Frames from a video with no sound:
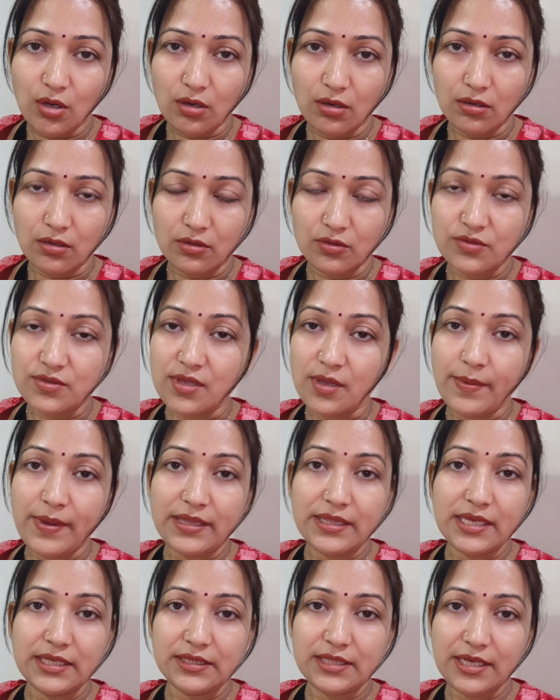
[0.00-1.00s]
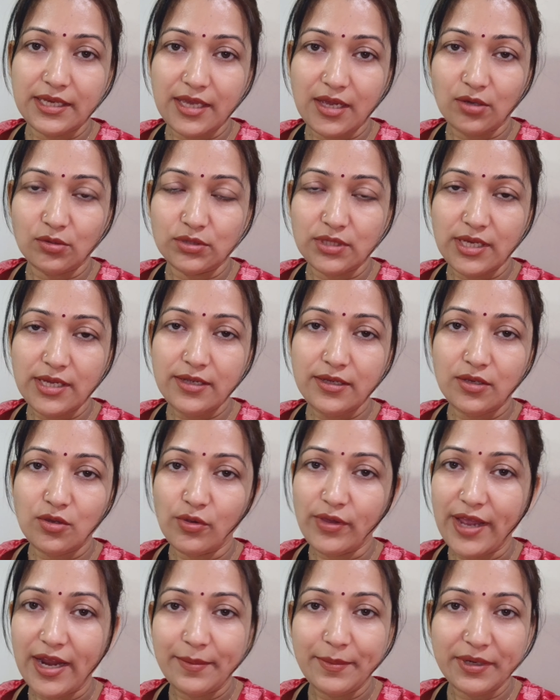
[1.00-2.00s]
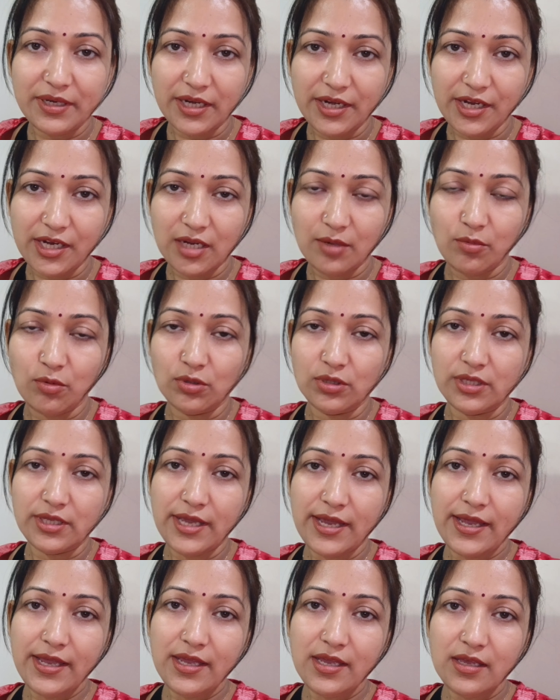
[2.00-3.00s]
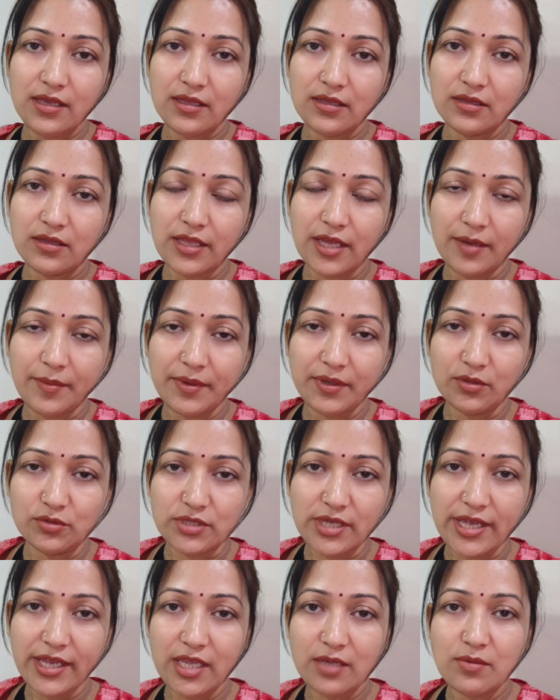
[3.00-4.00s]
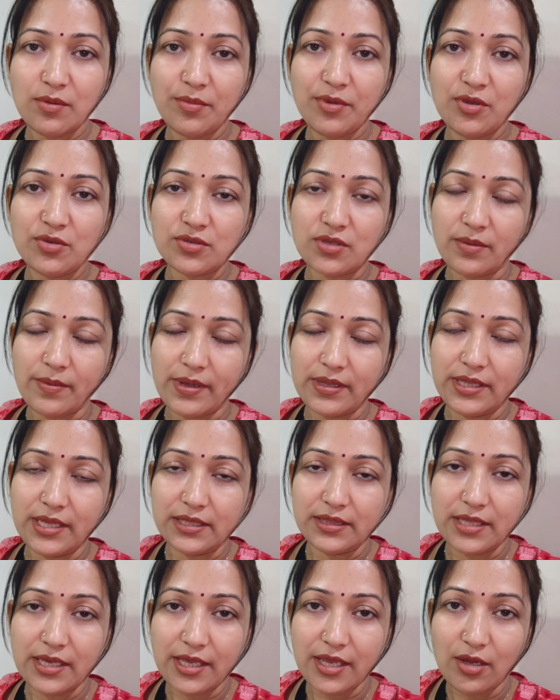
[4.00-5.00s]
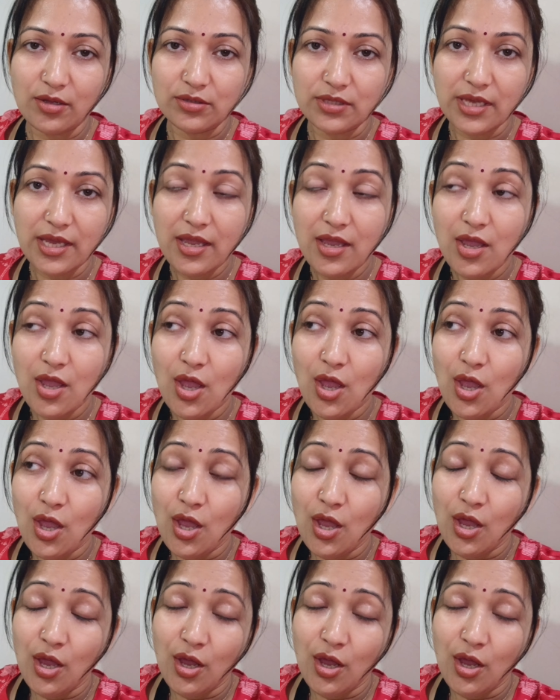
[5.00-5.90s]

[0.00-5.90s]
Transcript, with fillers: और उसके बाद देखते हैं क्या होता है क्योंकि एडमिट करने के लिए बोल दिया है एडमिट हो जाएगी मम्मी उसके बाद देखते हैं क्या होता है